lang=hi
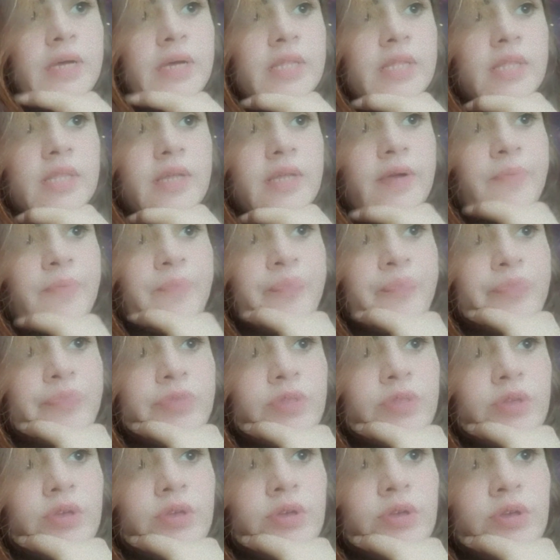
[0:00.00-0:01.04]
था
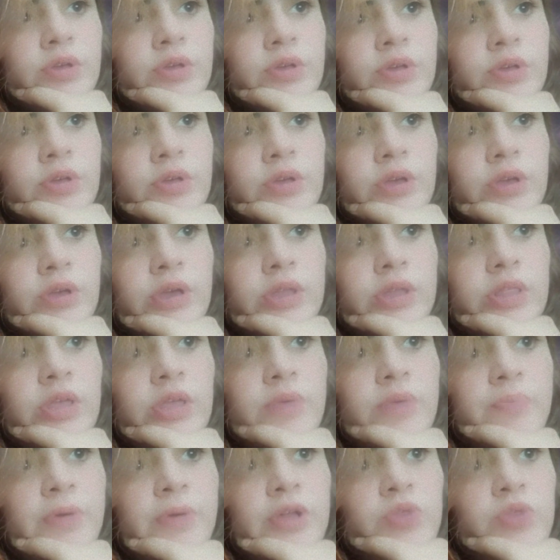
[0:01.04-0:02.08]
कहते
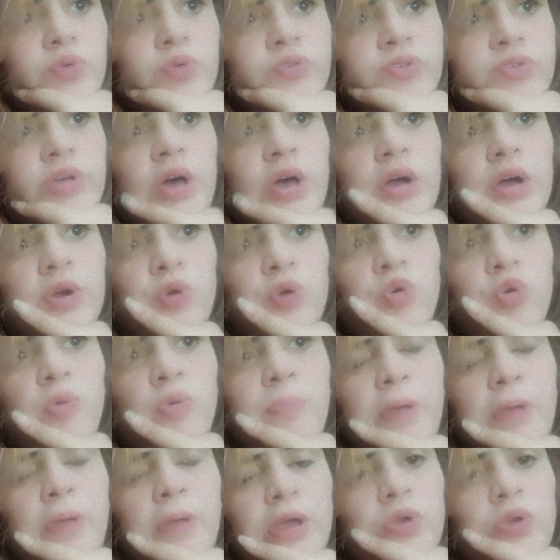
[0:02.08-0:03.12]
अब्बा तो इस गागड़ को
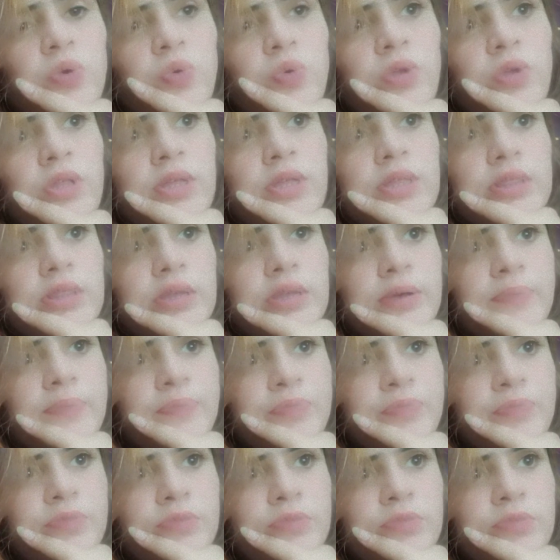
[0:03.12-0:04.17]
फेंक क्यों नहीं देता
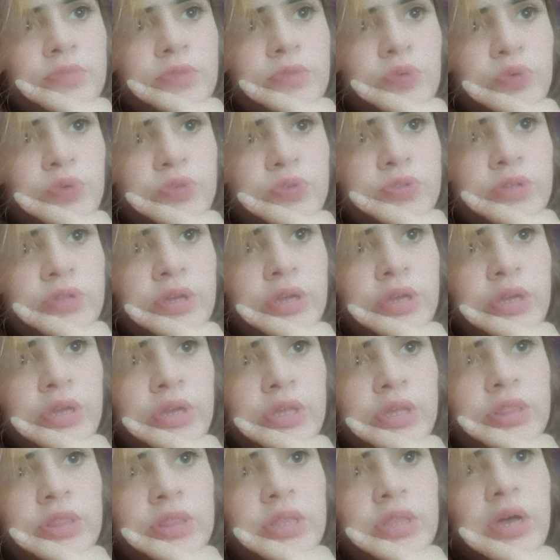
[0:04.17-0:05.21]
उसने
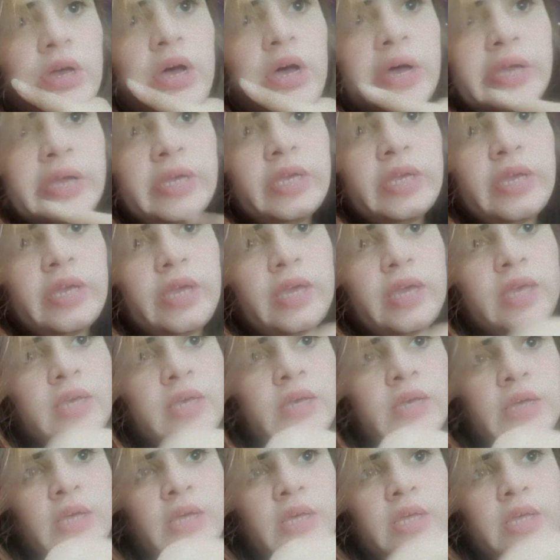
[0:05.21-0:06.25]
इंतहाई एक
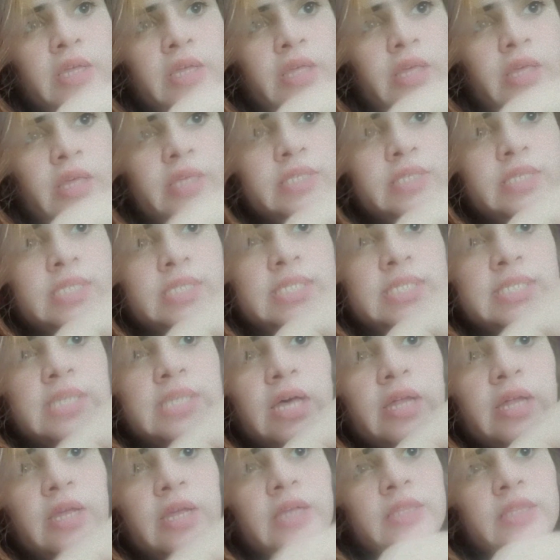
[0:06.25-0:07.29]
इस संसार
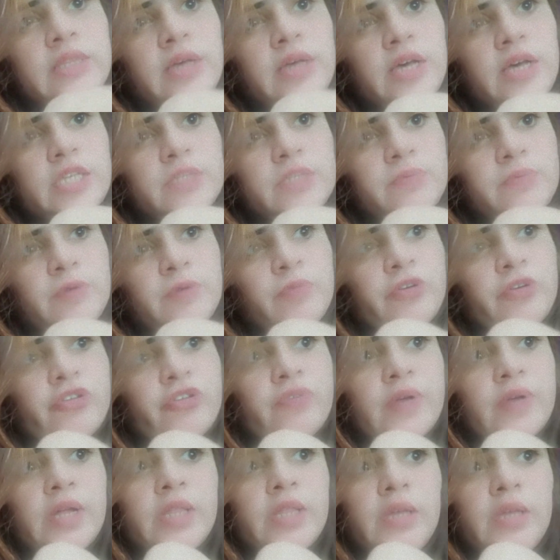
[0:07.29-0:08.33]
अंदाज में
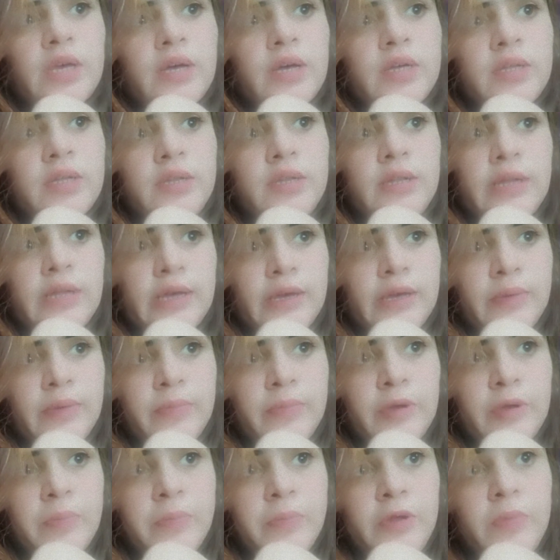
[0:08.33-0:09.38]
मशवरा दिया ले मैं
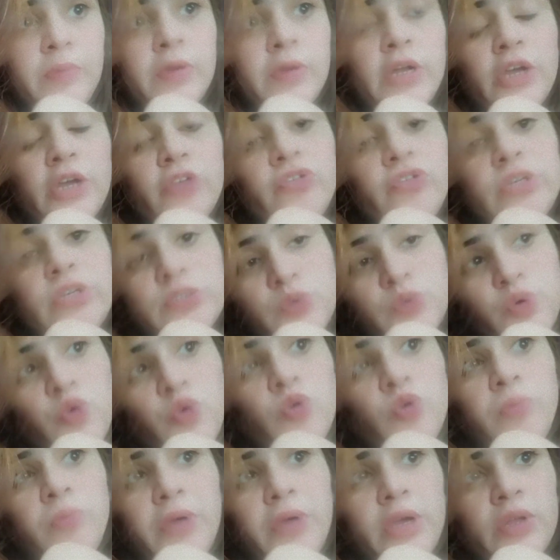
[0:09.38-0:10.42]
अपनी बनाई चीज़ को क्यों
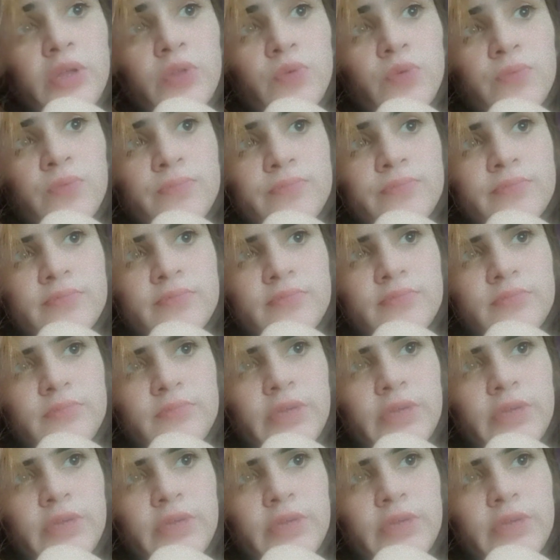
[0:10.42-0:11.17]
फेंक दूँ मेरे